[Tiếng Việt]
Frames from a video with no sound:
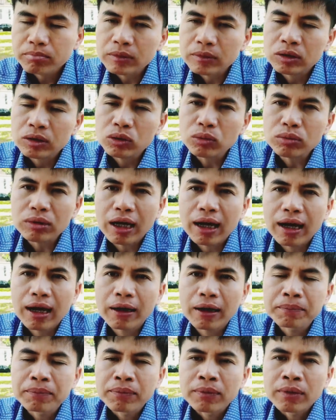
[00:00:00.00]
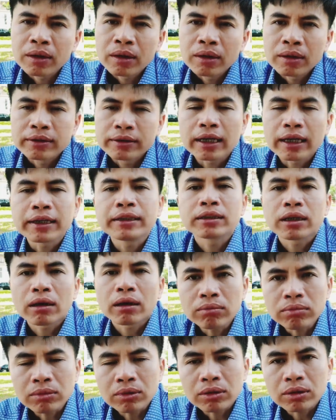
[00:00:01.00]
chúng ta nhanh
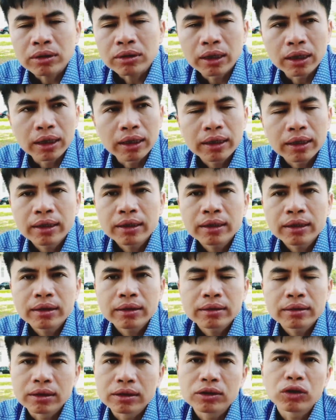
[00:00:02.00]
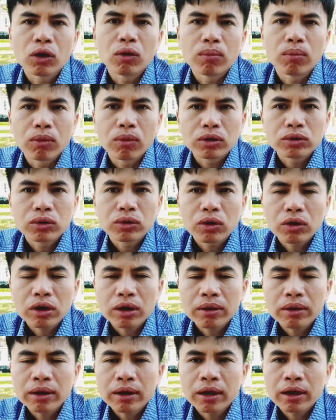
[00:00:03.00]
chóng có thể sử dụng một số
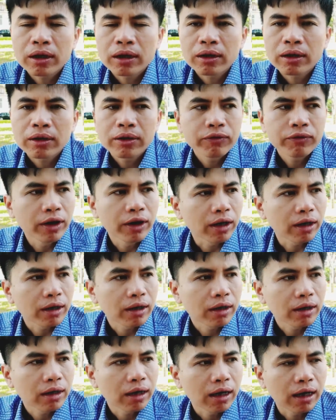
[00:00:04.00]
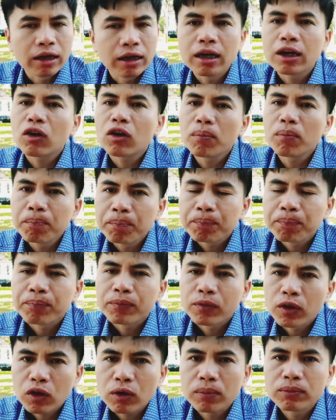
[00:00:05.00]
cái à, việc là nới room
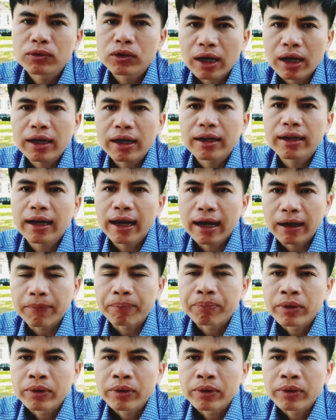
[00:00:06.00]
nới room cho các ngân hàng